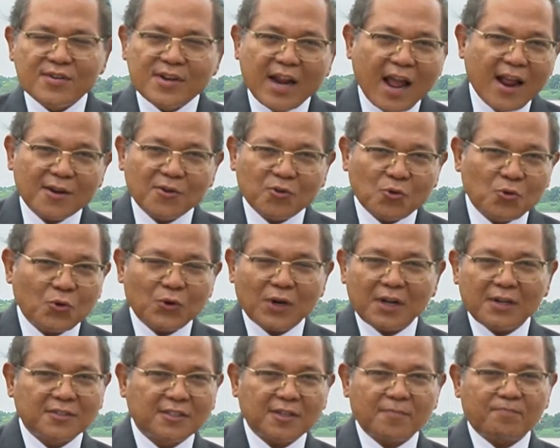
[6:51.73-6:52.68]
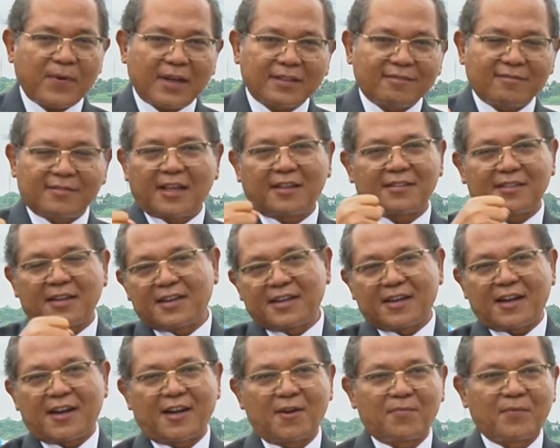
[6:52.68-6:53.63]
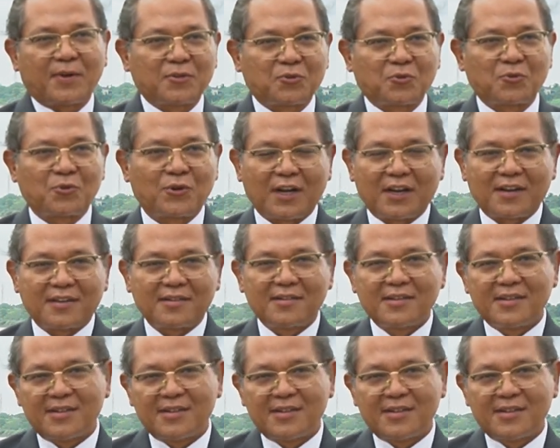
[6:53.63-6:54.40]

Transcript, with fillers: dan kurang cepat datang ke hadapan Tuhan.